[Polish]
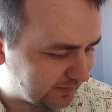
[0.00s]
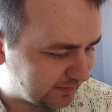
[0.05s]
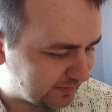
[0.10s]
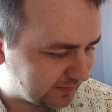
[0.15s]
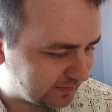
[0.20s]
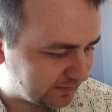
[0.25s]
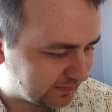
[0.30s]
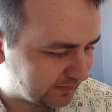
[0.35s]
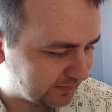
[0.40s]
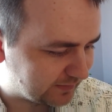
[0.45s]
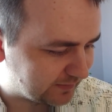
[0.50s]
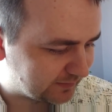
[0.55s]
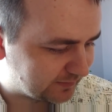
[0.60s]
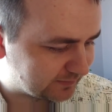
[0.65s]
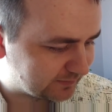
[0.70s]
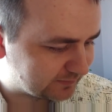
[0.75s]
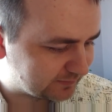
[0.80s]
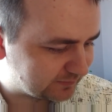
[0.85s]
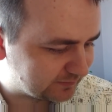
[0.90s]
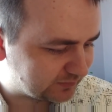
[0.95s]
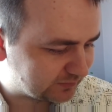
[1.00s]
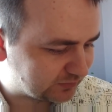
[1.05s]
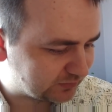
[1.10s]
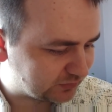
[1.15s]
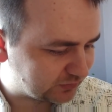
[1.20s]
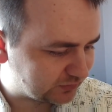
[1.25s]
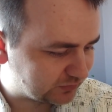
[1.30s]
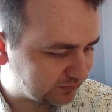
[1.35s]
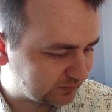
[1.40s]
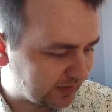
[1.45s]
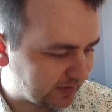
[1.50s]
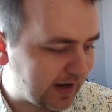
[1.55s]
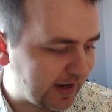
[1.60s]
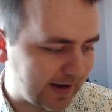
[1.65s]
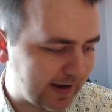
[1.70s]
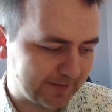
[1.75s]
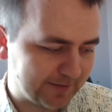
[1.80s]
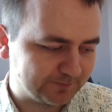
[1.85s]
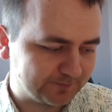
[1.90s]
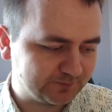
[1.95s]
Eee,
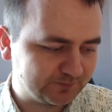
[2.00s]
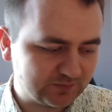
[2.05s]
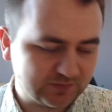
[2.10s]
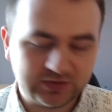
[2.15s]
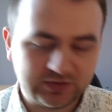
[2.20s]
aha,